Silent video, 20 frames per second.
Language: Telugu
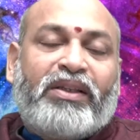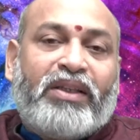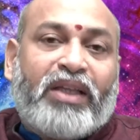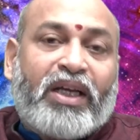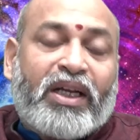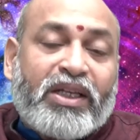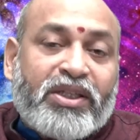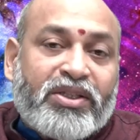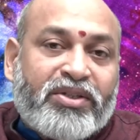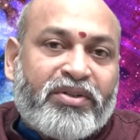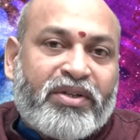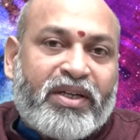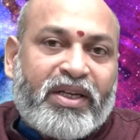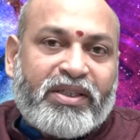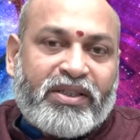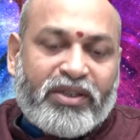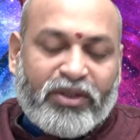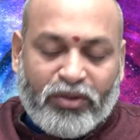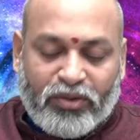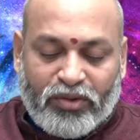ధనస్సు
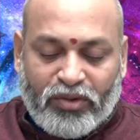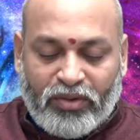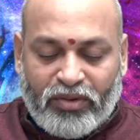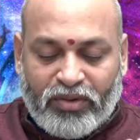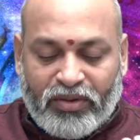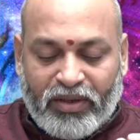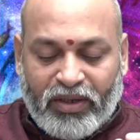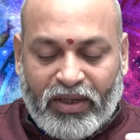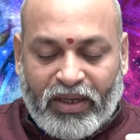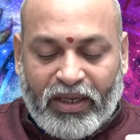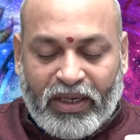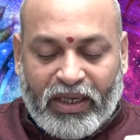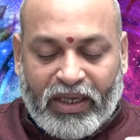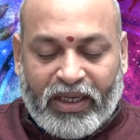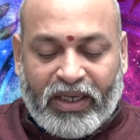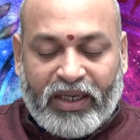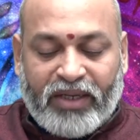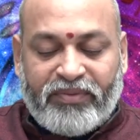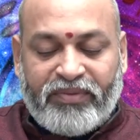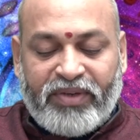రాశిలో
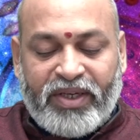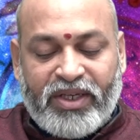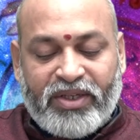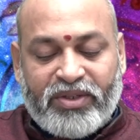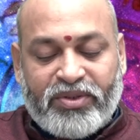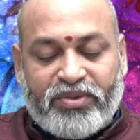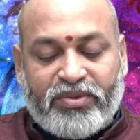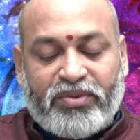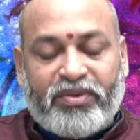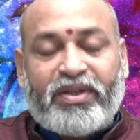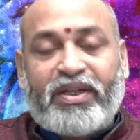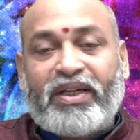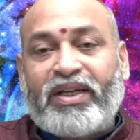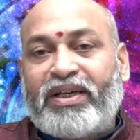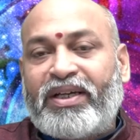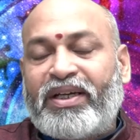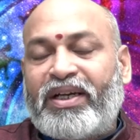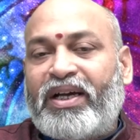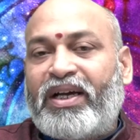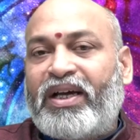రవి శుక్ర
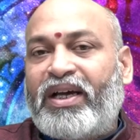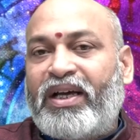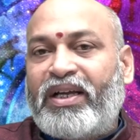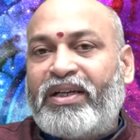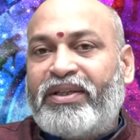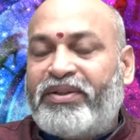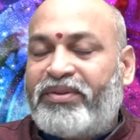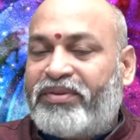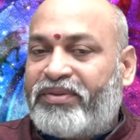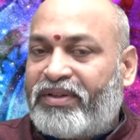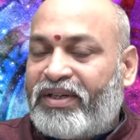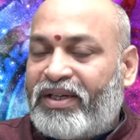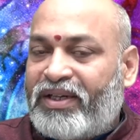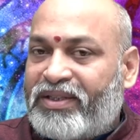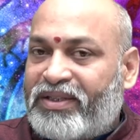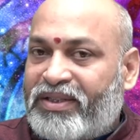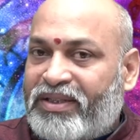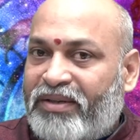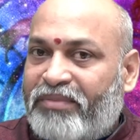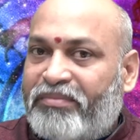గ్రహాల యొక్క
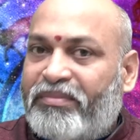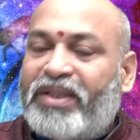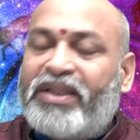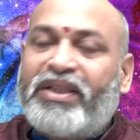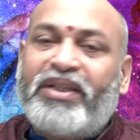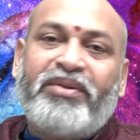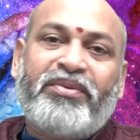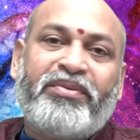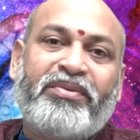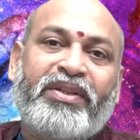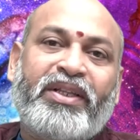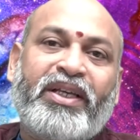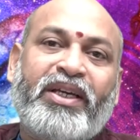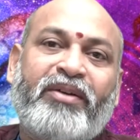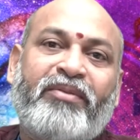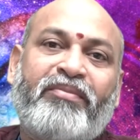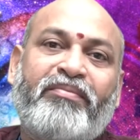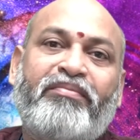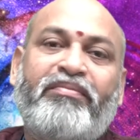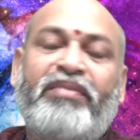సంబంధం ఉంది
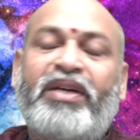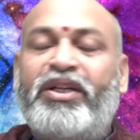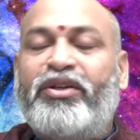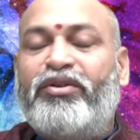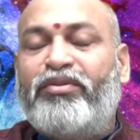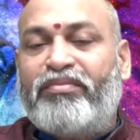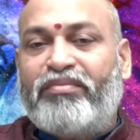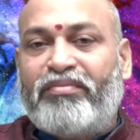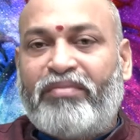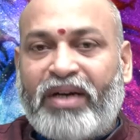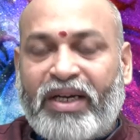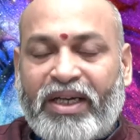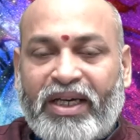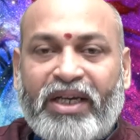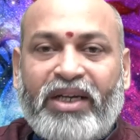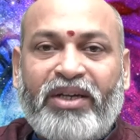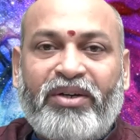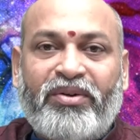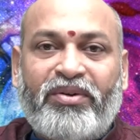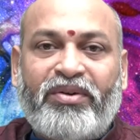మరియు
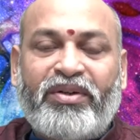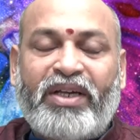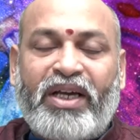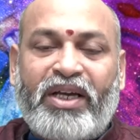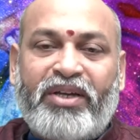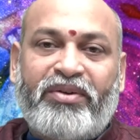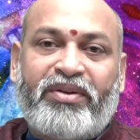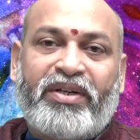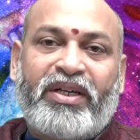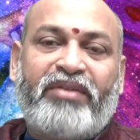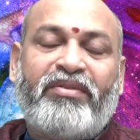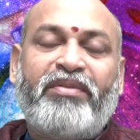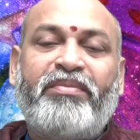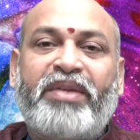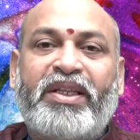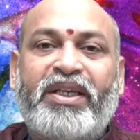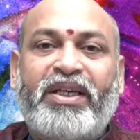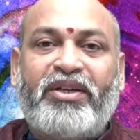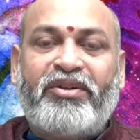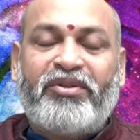మకరంలోకి ఆ యొక్క రవి
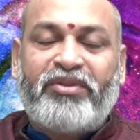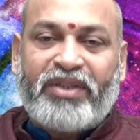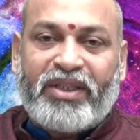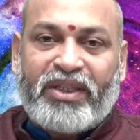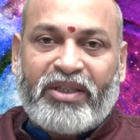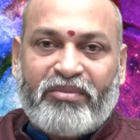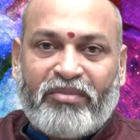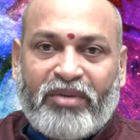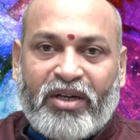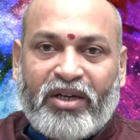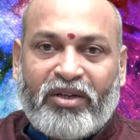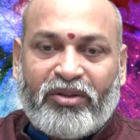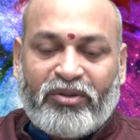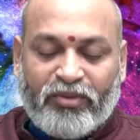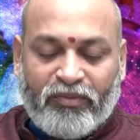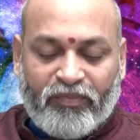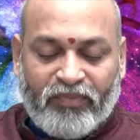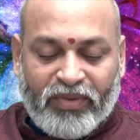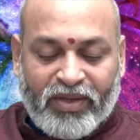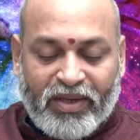పదిహేనో తేదీ
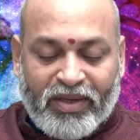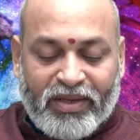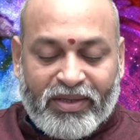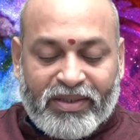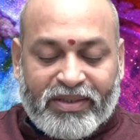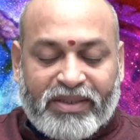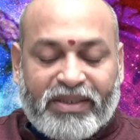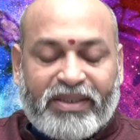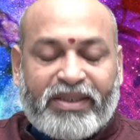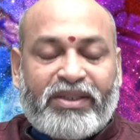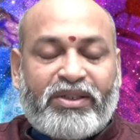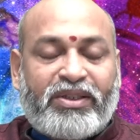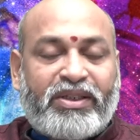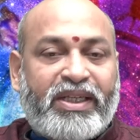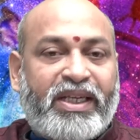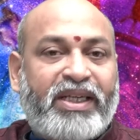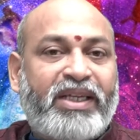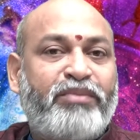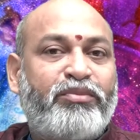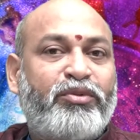మారుతూ
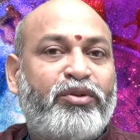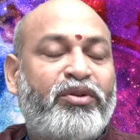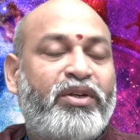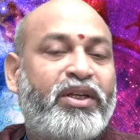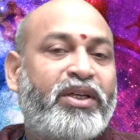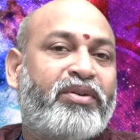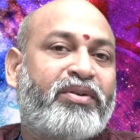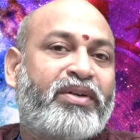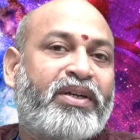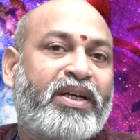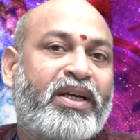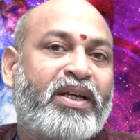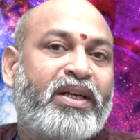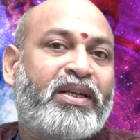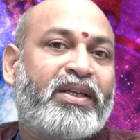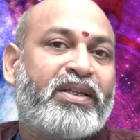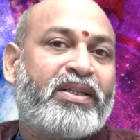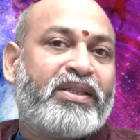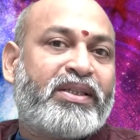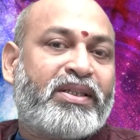శని బుధుల యొక్క
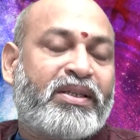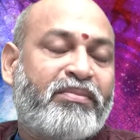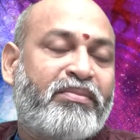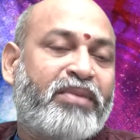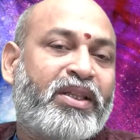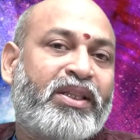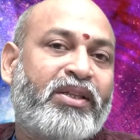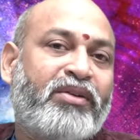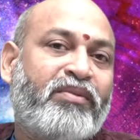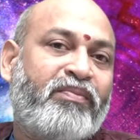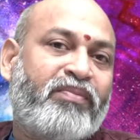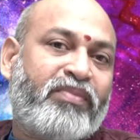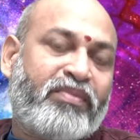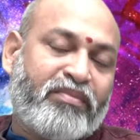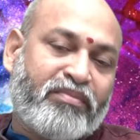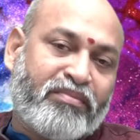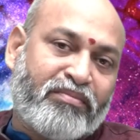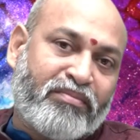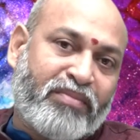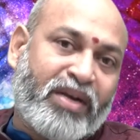సంబంధం
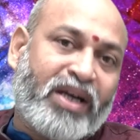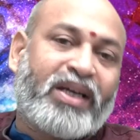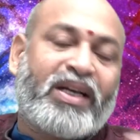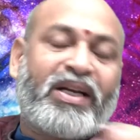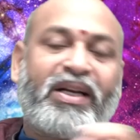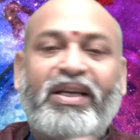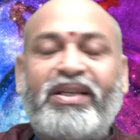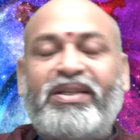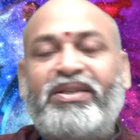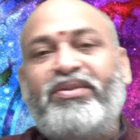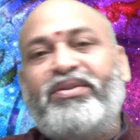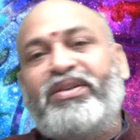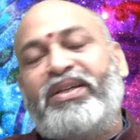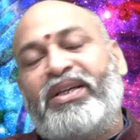మకర రాశిలో